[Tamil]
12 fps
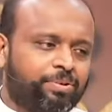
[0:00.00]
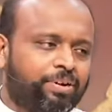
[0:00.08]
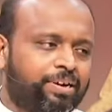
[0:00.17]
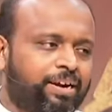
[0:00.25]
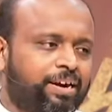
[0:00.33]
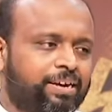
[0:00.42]

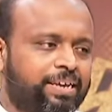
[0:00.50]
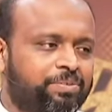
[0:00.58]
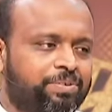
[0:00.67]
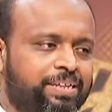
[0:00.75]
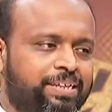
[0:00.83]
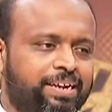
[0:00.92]
ஒரு நாள்
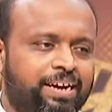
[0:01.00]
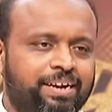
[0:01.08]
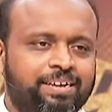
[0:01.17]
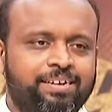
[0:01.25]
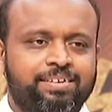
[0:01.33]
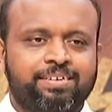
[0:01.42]
இருபத்தி
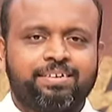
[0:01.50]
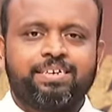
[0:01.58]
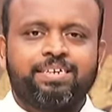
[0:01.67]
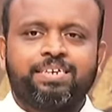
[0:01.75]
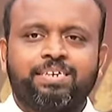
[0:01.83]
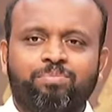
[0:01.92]
நாலு
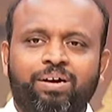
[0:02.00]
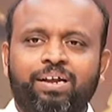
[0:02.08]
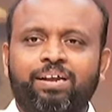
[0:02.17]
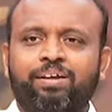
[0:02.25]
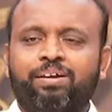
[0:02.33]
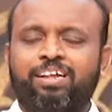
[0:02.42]

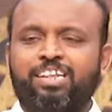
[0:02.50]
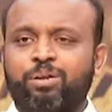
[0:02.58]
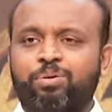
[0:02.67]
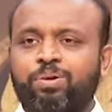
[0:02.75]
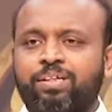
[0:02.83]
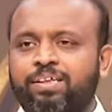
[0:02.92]
மணி நேரம் அந்த
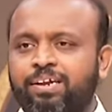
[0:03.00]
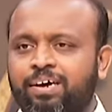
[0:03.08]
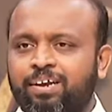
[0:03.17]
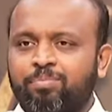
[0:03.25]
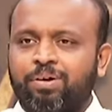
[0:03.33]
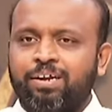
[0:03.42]
இருபத்தி
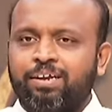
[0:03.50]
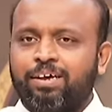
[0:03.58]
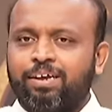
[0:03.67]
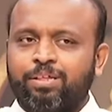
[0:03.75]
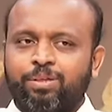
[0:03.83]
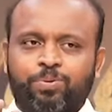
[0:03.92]
நாலு மணி
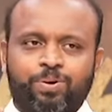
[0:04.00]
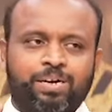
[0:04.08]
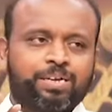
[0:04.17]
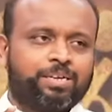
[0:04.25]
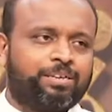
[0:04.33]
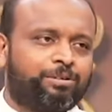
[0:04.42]

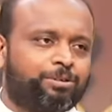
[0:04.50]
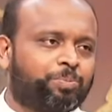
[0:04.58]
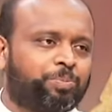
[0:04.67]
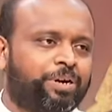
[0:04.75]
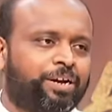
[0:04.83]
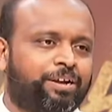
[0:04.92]
நேரத்துக்குள்ளே யூஸ்
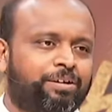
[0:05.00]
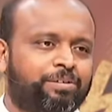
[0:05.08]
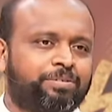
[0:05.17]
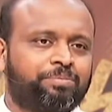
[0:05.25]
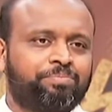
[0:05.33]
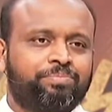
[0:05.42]

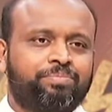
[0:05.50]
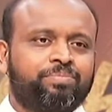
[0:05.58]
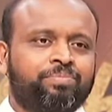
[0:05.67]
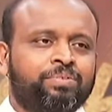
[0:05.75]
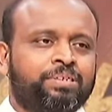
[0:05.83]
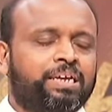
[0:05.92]
பண்ணிக்கணும்
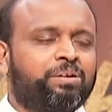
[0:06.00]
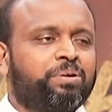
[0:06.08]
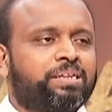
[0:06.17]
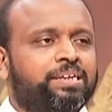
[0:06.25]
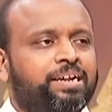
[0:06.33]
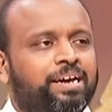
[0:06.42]

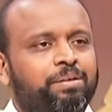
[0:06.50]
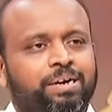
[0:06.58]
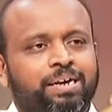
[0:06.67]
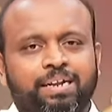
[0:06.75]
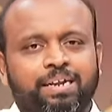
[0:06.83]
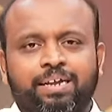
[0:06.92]
இருபத்தி நாலு
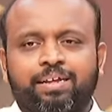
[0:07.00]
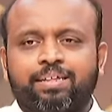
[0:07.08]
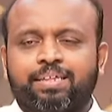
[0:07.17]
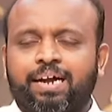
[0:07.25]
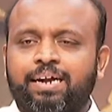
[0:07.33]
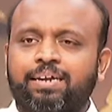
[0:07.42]
மணி நேரம்
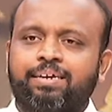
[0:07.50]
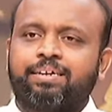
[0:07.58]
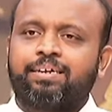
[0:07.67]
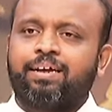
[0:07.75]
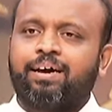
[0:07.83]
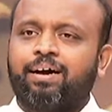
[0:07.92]

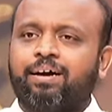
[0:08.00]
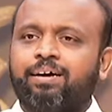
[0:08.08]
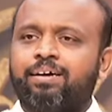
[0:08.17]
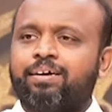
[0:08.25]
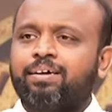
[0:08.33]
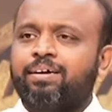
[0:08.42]
தாண்டிட்டுன்னா
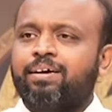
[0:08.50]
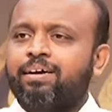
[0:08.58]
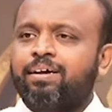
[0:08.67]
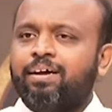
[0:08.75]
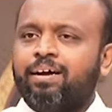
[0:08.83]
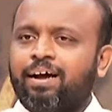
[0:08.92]

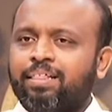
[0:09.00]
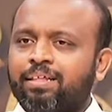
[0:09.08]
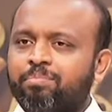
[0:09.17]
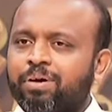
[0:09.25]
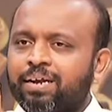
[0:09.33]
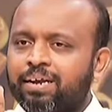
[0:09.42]
அந்த
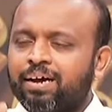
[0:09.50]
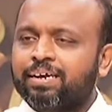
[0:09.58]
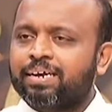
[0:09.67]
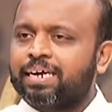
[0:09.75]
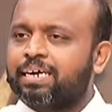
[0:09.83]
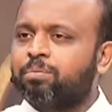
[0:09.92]
மன்னா
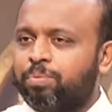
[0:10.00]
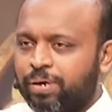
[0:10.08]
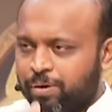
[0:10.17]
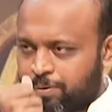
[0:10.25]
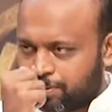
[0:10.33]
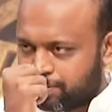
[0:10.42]
கெட்டு
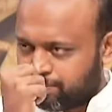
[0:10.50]
போயிடும்